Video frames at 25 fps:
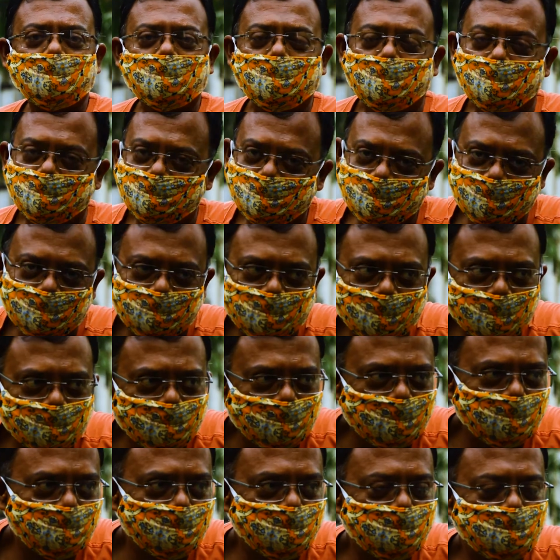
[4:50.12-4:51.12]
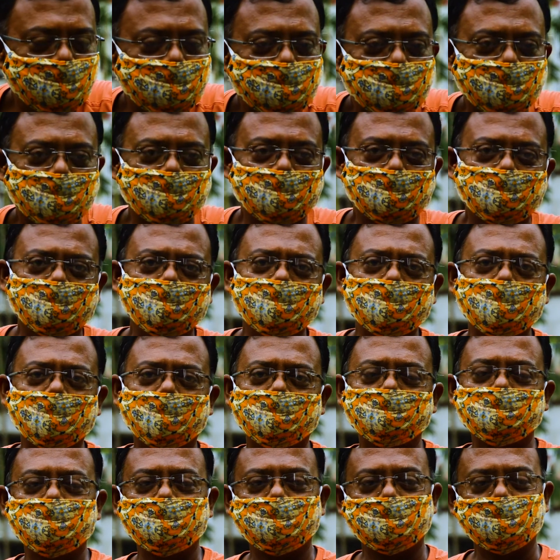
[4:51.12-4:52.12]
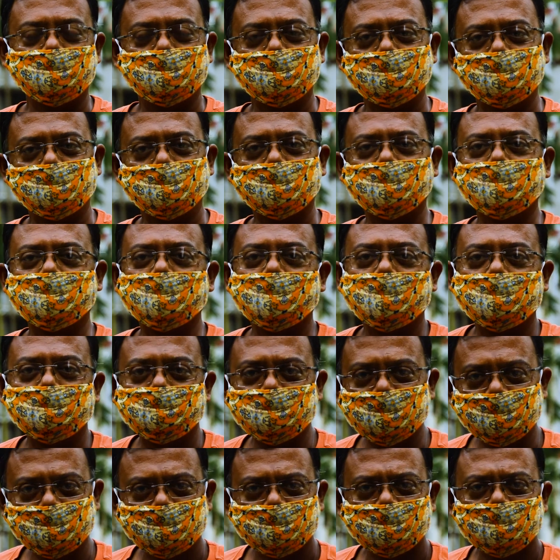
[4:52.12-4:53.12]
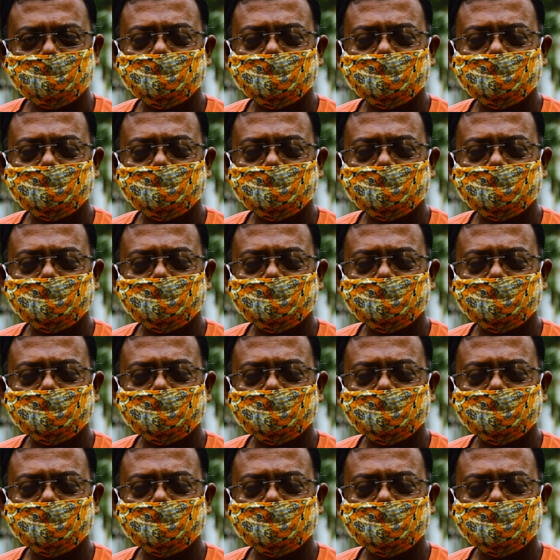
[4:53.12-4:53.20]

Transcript: না আমাদের ফ্যামিলি বিজনেস এটা না আমি এটা আমি